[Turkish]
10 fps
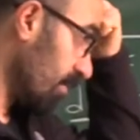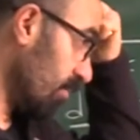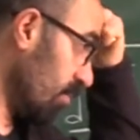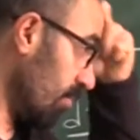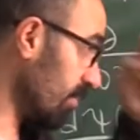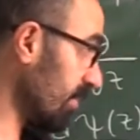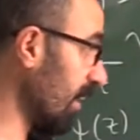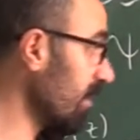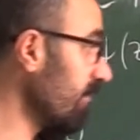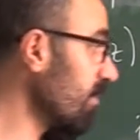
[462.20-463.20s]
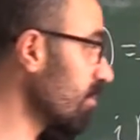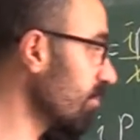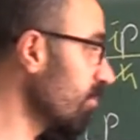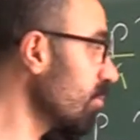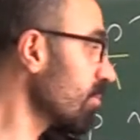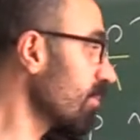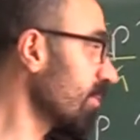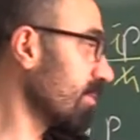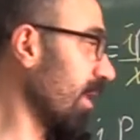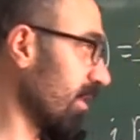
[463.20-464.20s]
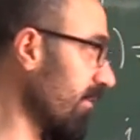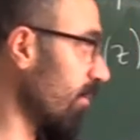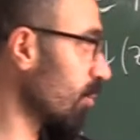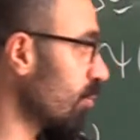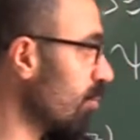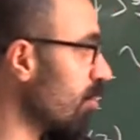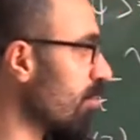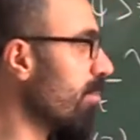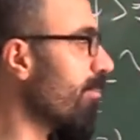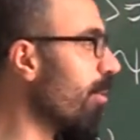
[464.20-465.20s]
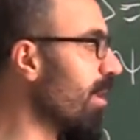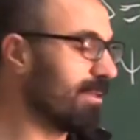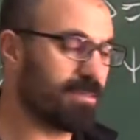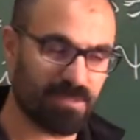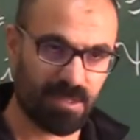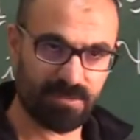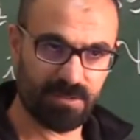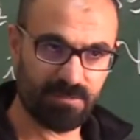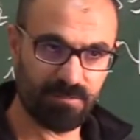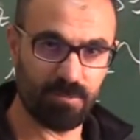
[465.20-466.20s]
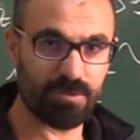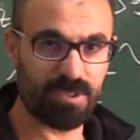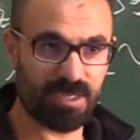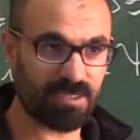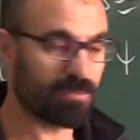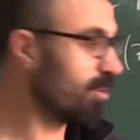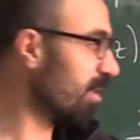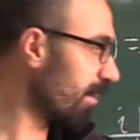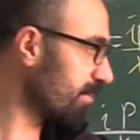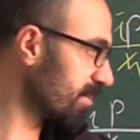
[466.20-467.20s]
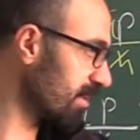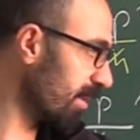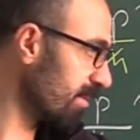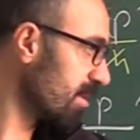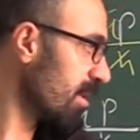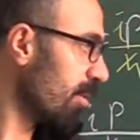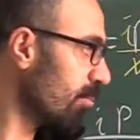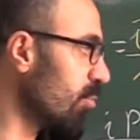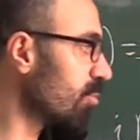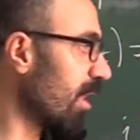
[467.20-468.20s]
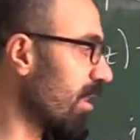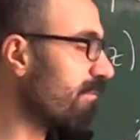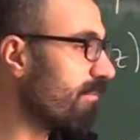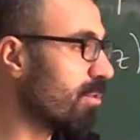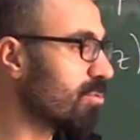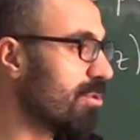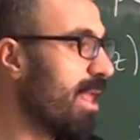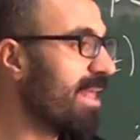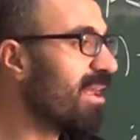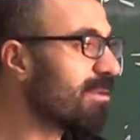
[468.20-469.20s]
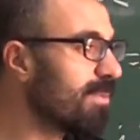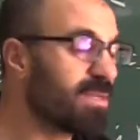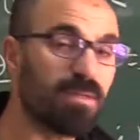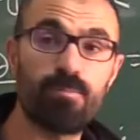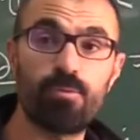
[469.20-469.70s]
Bu dalga fonk bu dalga fonksiyonu yorumu böyleydi zaten mod karesi böyle yaptığı zaman bu dalga fonksiyonu herhangi bir yerde